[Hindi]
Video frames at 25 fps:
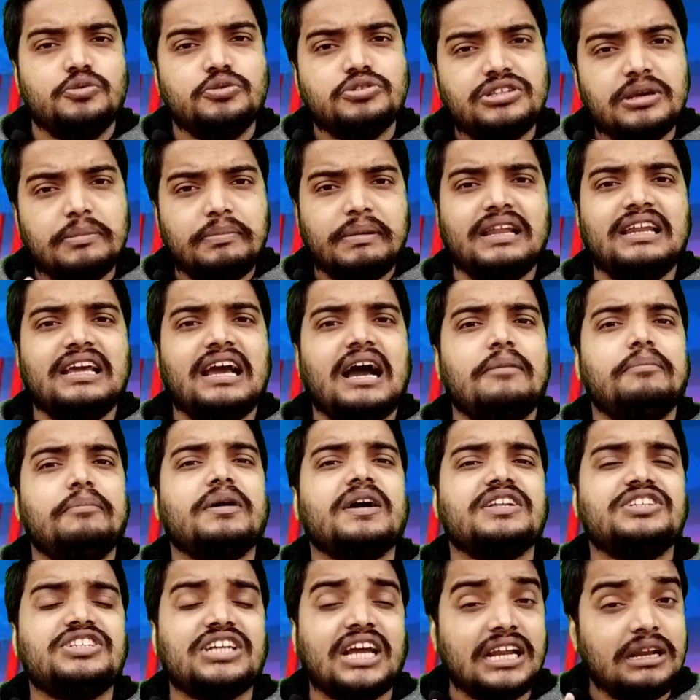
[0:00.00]
उससे पहले आप
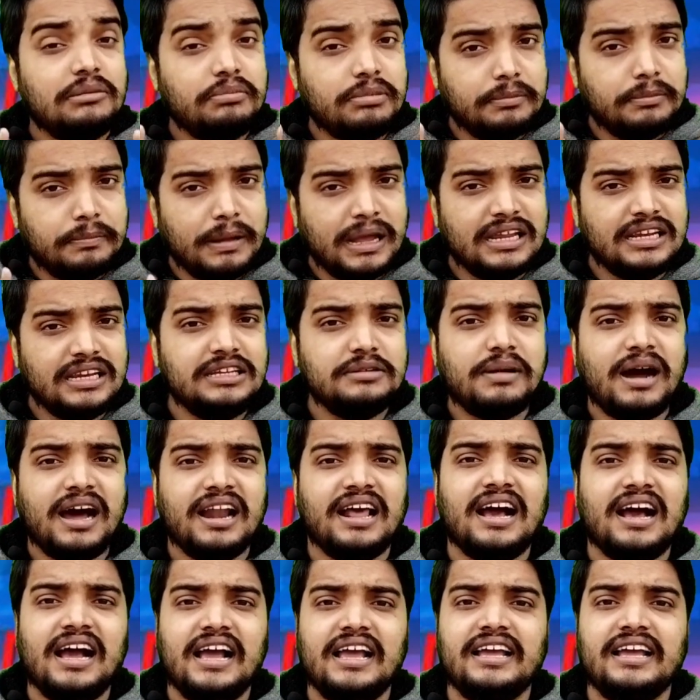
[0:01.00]
अगर चैनल पर पहली बार